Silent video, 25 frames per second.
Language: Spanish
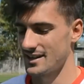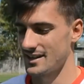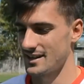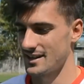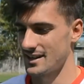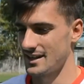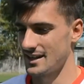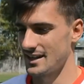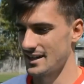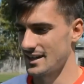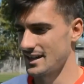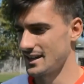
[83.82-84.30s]

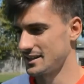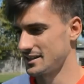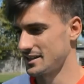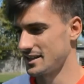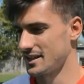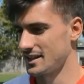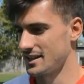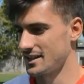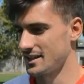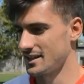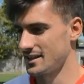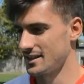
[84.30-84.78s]
la
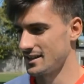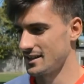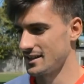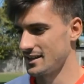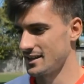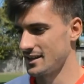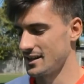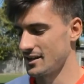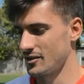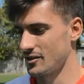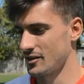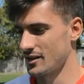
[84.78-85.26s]
rastra
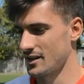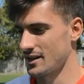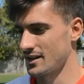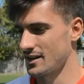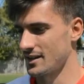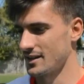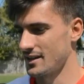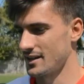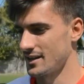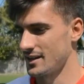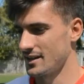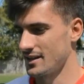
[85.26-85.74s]
y, creo que,
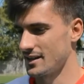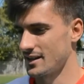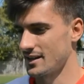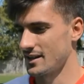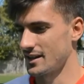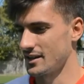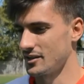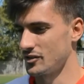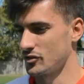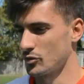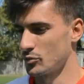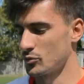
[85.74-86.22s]

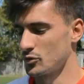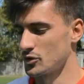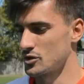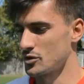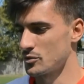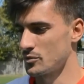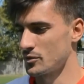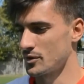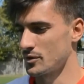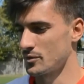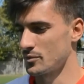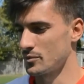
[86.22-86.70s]
hizo
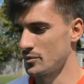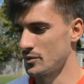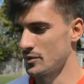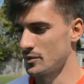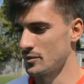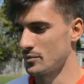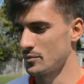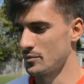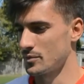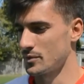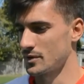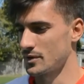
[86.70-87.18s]
mucho
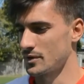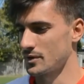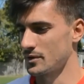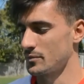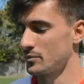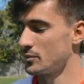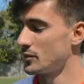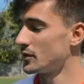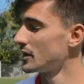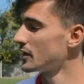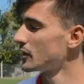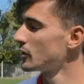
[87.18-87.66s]
por,
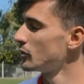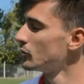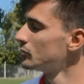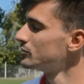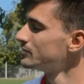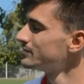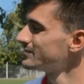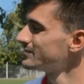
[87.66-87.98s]
el club.